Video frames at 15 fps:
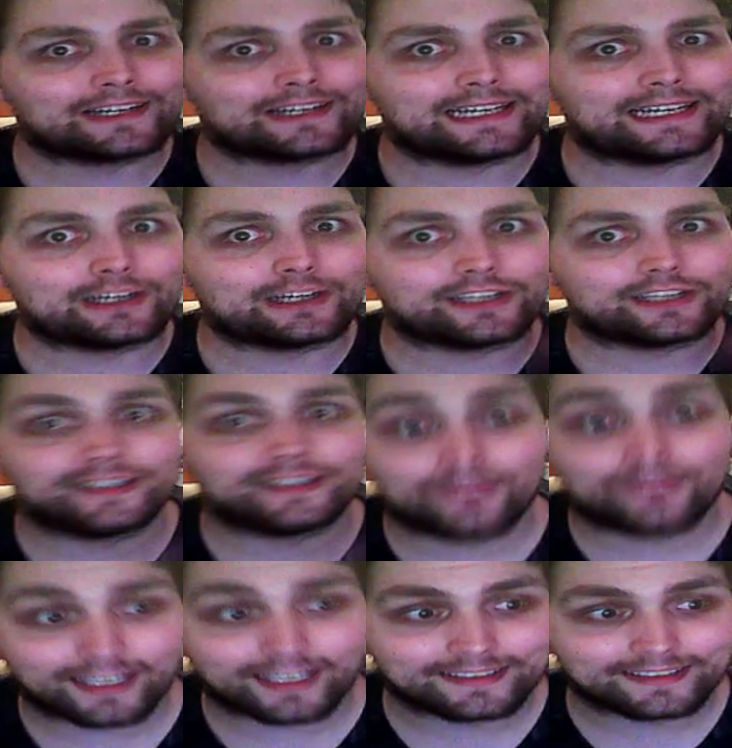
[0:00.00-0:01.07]
Klingglöckchen nicht
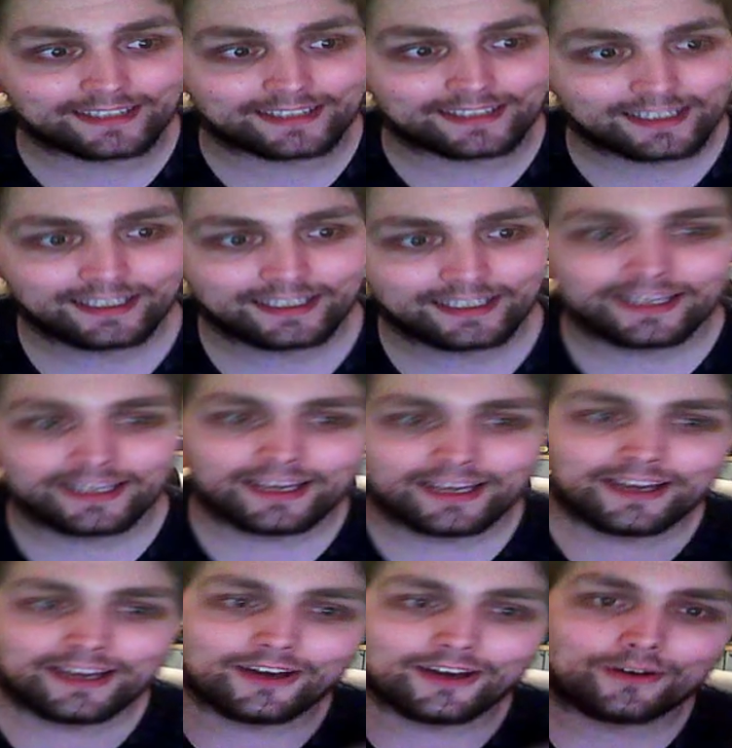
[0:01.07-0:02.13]
vergessen.
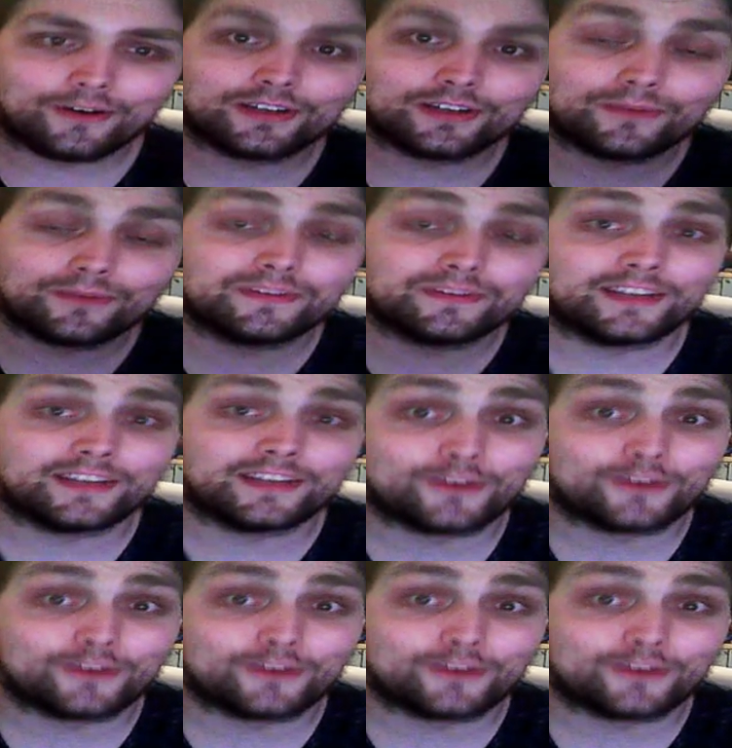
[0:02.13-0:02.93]
Und ich hoffe, wir sehen